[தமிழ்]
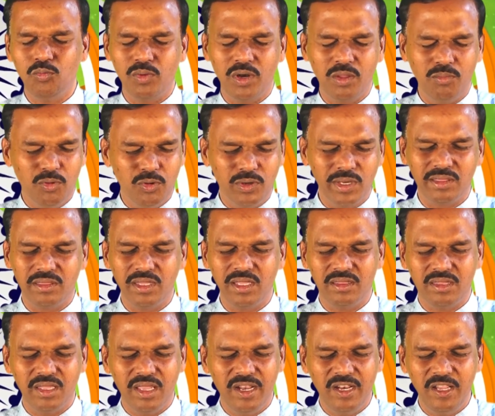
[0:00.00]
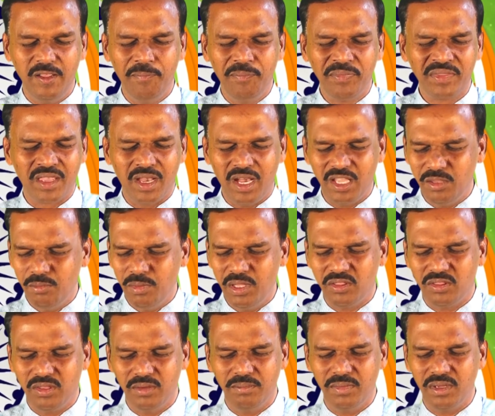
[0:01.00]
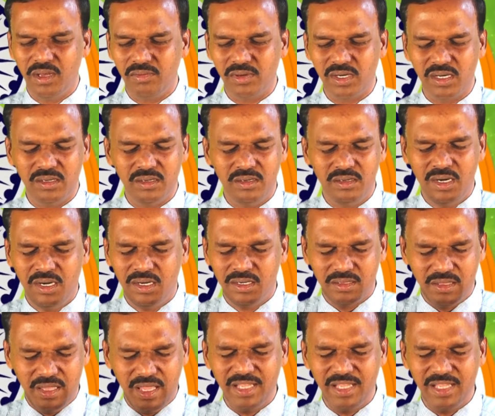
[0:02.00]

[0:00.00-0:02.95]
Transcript: உம்முடைய முகத்தை தேடி அதுமித்தும் அவர்கள்